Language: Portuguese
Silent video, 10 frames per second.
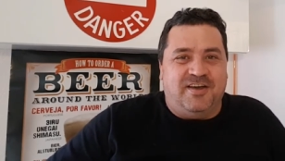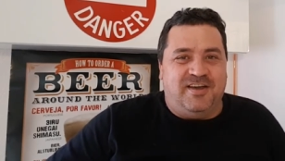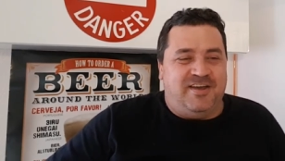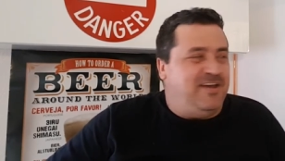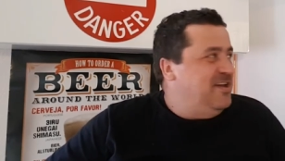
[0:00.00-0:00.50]

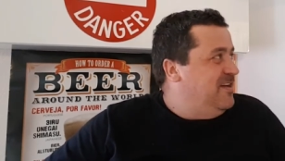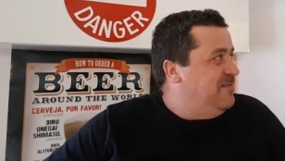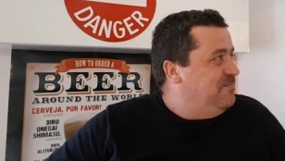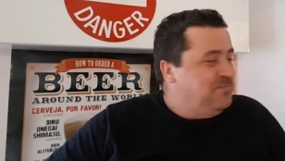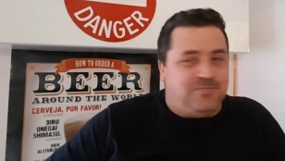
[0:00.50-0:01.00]
É...
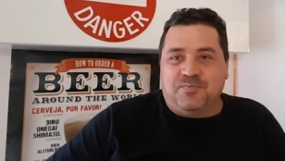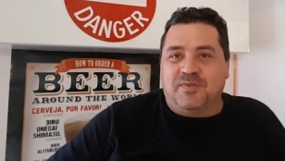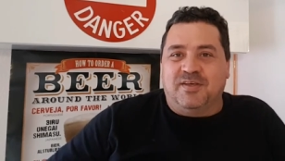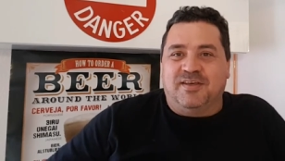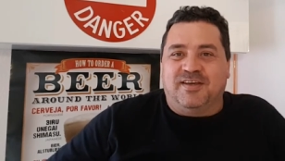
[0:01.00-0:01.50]

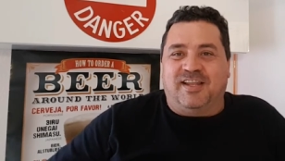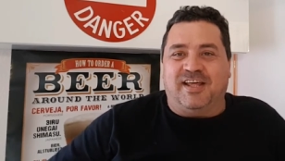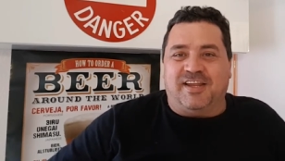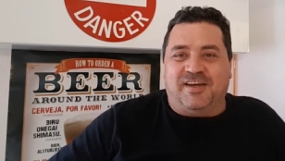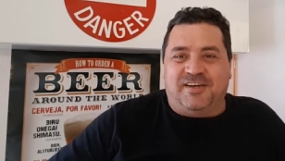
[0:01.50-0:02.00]

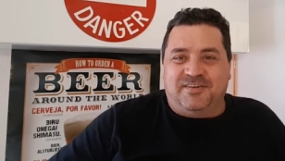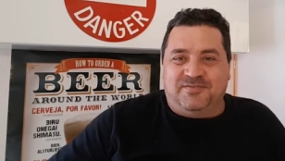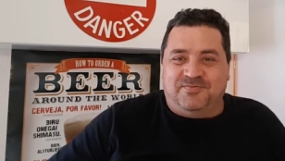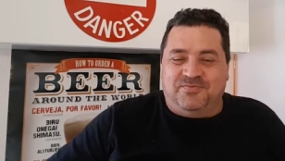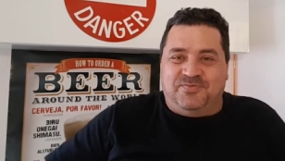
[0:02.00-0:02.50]
Galera,
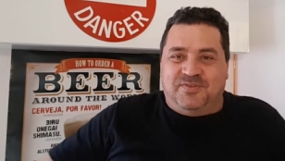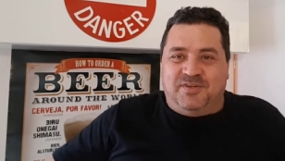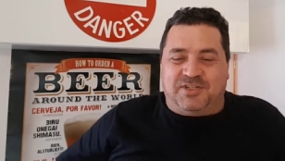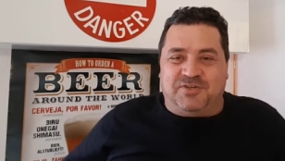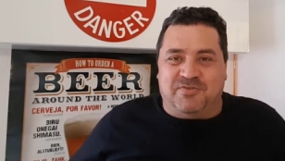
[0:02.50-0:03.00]

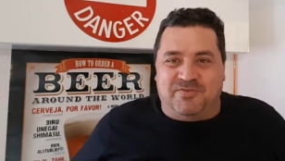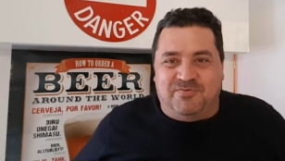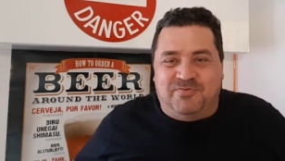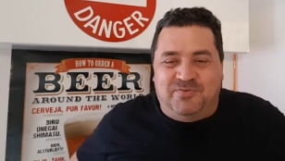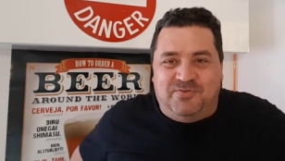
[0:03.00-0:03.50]
eu achei
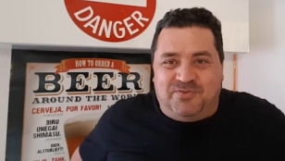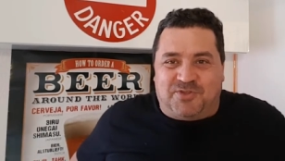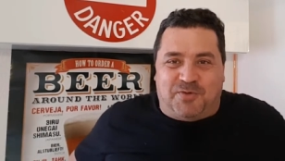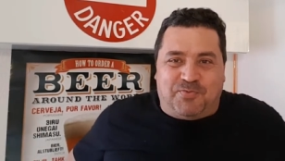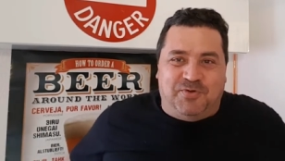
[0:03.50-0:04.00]
um, um
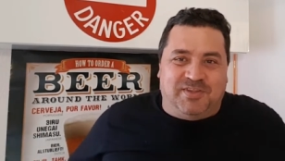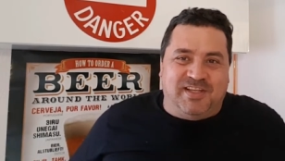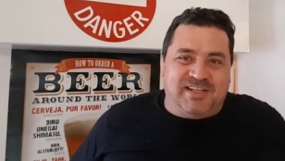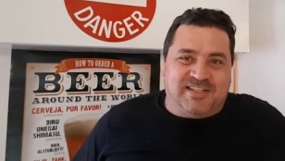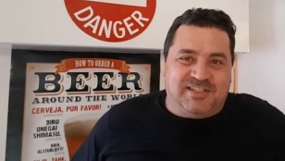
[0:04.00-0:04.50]
tópico
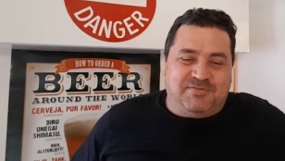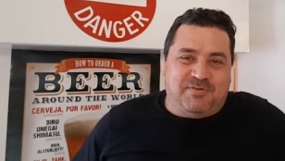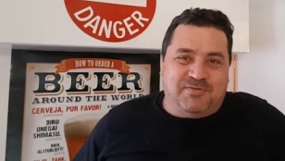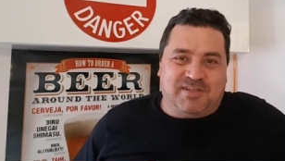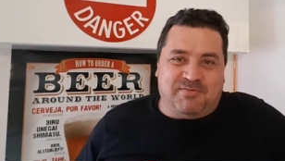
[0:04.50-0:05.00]
interessante
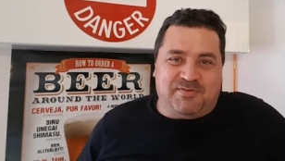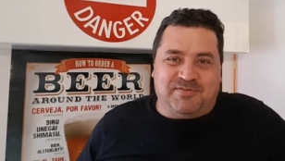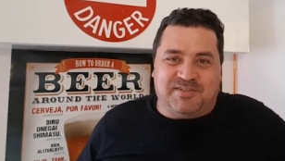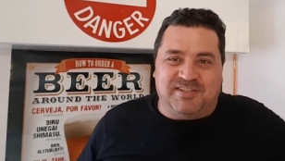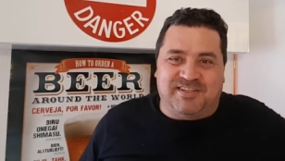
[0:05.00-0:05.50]
para mostrar para
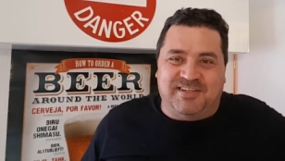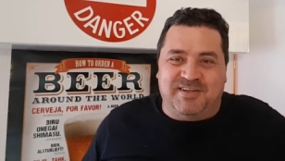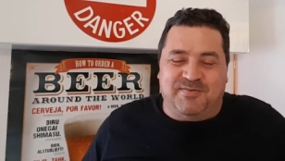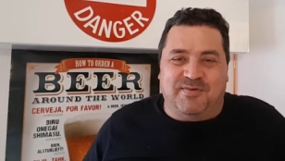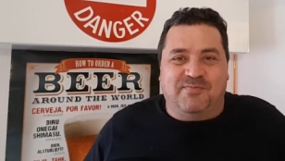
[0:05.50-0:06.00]
vocês
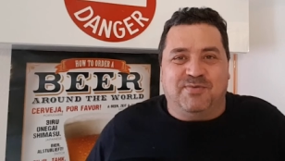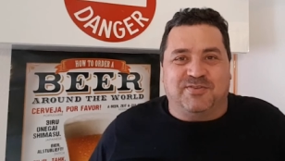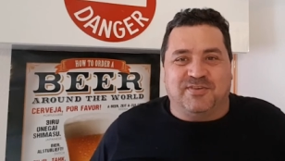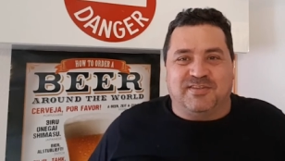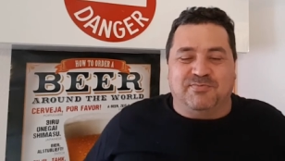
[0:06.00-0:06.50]
aí. O
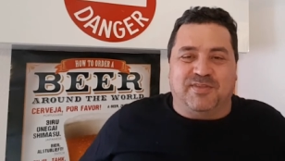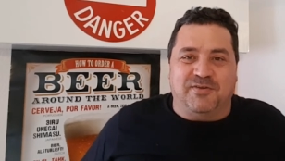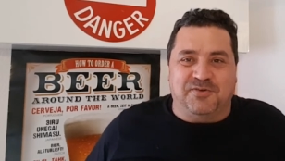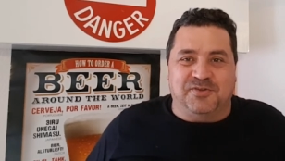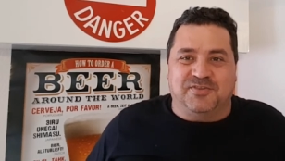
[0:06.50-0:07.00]
pessoal sempre
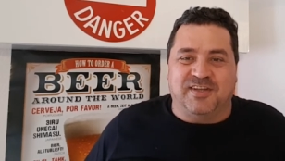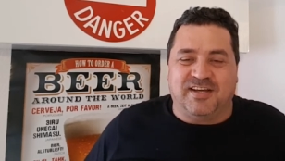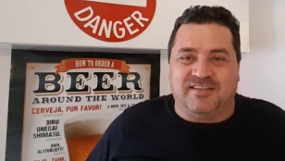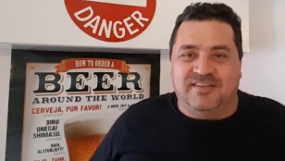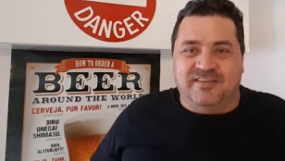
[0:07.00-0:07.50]
tem
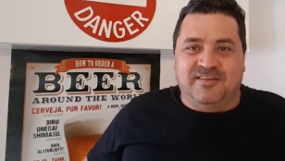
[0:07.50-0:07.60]
curiosidade.